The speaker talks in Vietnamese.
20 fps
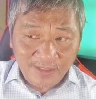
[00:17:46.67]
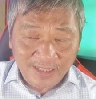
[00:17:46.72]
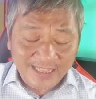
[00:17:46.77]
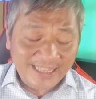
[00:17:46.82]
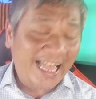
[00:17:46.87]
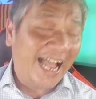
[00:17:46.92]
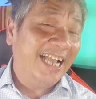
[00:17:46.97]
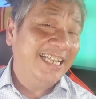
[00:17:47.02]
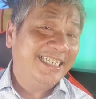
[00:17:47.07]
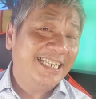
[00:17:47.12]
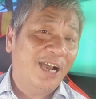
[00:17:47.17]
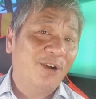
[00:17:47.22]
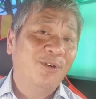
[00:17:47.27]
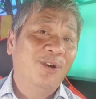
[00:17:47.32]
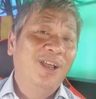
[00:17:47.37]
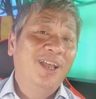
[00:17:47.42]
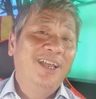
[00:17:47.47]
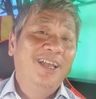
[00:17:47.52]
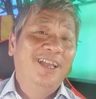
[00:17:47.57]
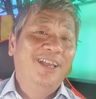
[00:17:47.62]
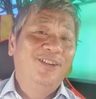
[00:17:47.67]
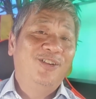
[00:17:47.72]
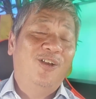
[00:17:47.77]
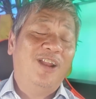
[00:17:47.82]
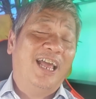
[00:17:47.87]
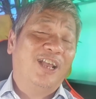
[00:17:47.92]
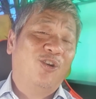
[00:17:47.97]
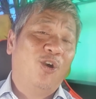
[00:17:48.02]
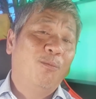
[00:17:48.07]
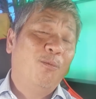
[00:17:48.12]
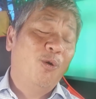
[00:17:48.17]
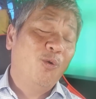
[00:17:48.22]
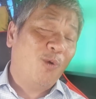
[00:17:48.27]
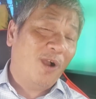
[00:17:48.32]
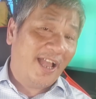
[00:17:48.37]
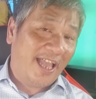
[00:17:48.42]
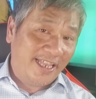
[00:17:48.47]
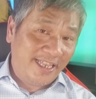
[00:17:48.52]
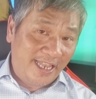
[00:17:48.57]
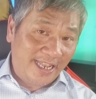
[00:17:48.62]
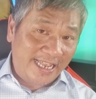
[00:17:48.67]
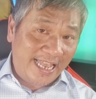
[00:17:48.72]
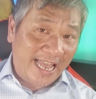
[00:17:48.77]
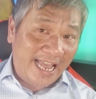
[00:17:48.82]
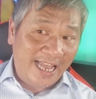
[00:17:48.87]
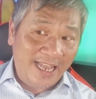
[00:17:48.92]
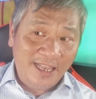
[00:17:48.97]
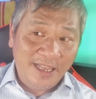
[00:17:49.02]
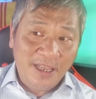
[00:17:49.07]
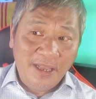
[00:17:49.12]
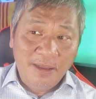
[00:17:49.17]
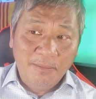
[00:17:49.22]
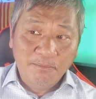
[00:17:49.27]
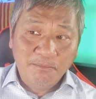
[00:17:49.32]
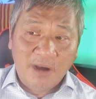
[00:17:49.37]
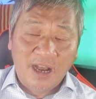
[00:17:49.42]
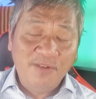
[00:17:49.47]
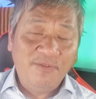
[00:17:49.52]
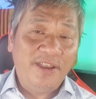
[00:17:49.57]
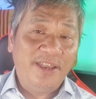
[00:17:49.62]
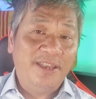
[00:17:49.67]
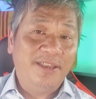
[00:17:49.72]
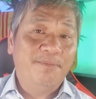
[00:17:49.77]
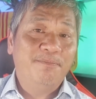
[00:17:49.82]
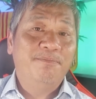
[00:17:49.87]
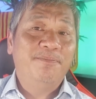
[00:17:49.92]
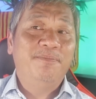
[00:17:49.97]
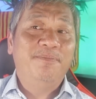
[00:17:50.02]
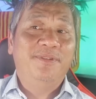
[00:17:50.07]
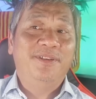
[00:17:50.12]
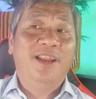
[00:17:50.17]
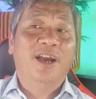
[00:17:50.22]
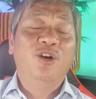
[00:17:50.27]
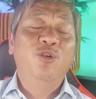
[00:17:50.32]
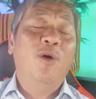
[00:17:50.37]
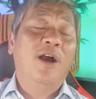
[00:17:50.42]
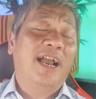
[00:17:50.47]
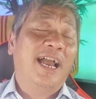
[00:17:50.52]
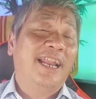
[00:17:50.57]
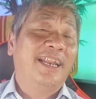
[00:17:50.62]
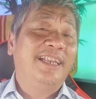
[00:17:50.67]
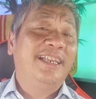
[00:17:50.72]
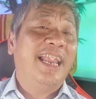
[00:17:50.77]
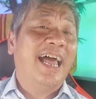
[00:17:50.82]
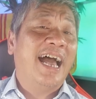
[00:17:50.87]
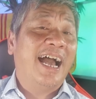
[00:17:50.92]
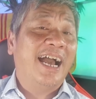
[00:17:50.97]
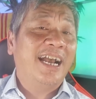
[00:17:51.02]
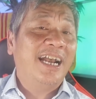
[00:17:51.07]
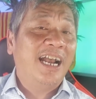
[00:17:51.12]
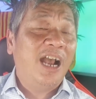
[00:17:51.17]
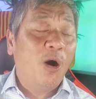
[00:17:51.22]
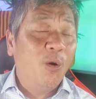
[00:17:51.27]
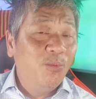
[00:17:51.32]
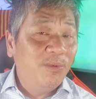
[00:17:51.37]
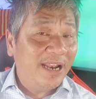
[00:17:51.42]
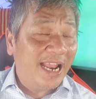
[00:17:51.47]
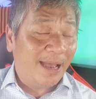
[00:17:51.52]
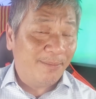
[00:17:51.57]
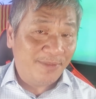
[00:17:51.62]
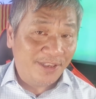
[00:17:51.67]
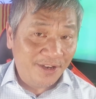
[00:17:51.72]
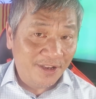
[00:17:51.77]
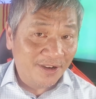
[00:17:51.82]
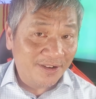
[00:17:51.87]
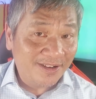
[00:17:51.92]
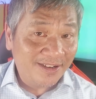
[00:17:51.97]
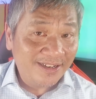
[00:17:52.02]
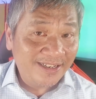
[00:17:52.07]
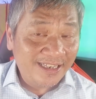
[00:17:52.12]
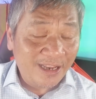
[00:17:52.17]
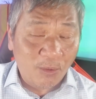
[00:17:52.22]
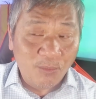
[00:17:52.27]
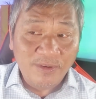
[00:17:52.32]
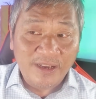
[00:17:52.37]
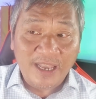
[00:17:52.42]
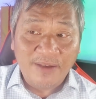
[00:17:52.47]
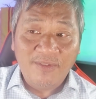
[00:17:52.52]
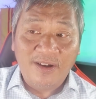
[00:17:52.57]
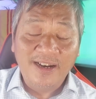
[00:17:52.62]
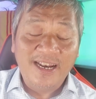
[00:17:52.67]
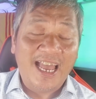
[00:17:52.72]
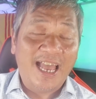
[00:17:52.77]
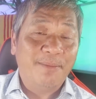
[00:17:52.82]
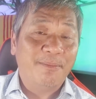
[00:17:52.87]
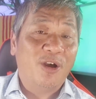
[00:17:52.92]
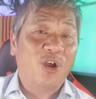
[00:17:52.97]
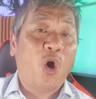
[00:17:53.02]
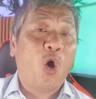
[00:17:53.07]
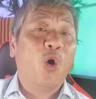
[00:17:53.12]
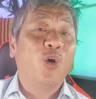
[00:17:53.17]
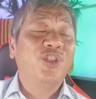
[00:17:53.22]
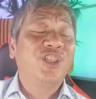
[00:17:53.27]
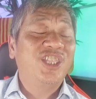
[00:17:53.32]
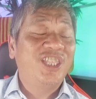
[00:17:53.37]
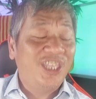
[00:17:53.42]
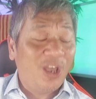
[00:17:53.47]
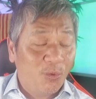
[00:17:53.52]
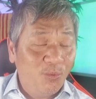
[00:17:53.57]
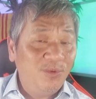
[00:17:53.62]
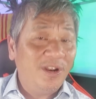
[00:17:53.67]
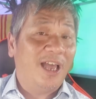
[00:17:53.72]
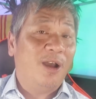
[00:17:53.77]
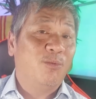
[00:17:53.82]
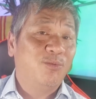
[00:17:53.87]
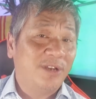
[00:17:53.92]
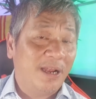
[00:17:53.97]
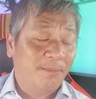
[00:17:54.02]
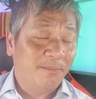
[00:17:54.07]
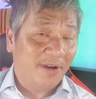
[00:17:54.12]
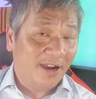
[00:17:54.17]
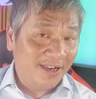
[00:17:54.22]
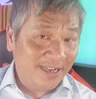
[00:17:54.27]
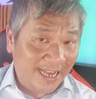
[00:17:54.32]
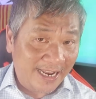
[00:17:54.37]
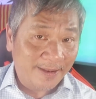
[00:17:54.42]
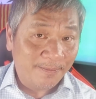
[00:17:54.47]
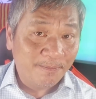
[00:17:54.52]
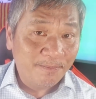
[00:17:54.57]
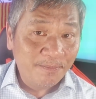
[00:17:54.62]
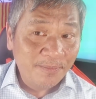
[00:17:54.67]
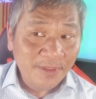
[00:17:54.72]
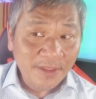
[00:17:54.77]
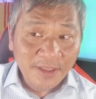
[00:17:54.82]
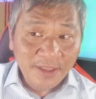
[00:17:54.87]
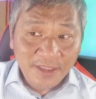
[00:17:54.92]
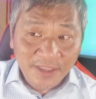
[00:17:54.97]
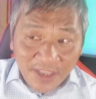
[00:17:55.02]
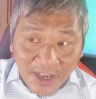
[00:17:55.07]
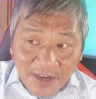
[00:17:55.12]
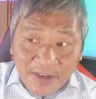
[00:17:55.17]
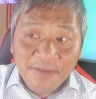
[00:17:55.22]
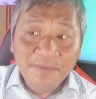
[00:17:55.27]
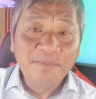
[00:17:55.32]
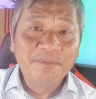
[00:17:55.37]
tại sao nó lại có mối quan hệ nghiệt ngã bởi vì nữ hoàng anh đã không làm gì được trong cái vấn đề mà họ chống lại ông trump ở anh nhưng